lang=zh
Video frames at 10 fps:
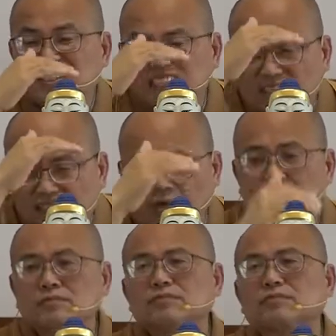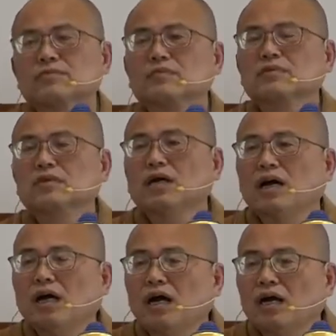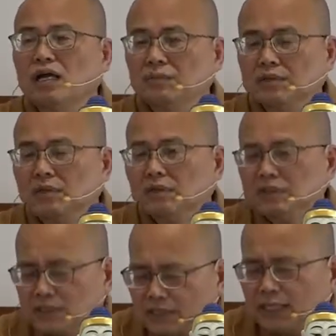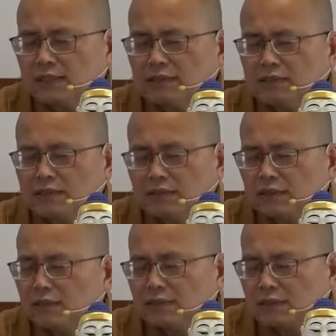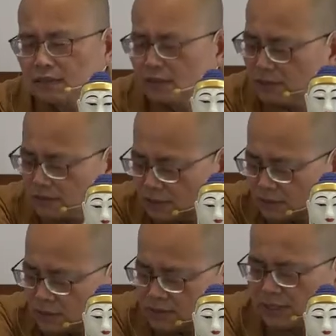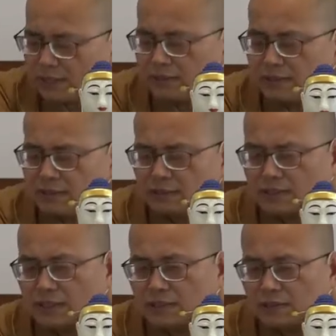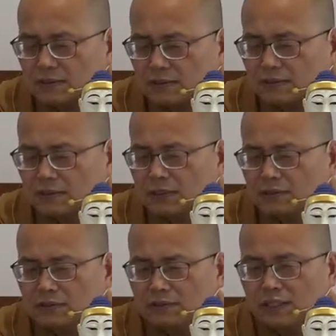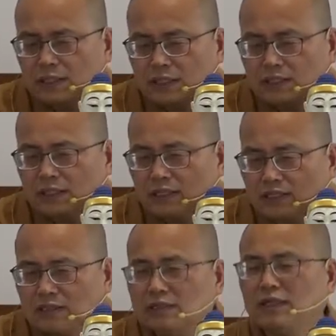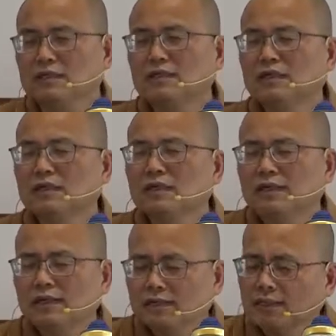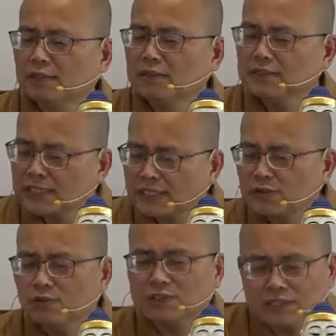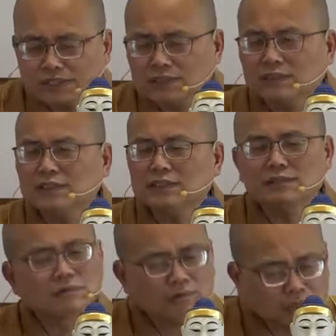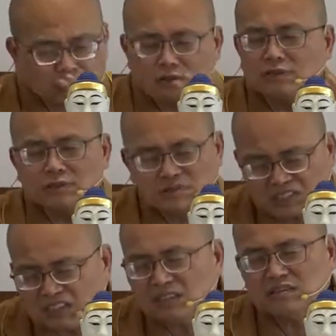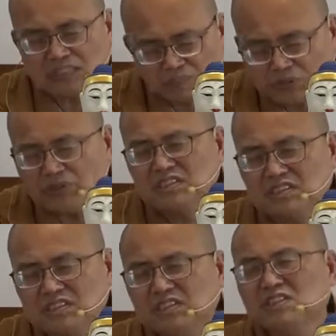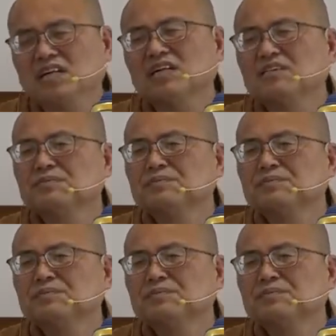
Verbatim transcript: 减少啊。那么这样一天一天、一月一月、一年一年，然后再多一事一事，我告诉你，真的也不用几事了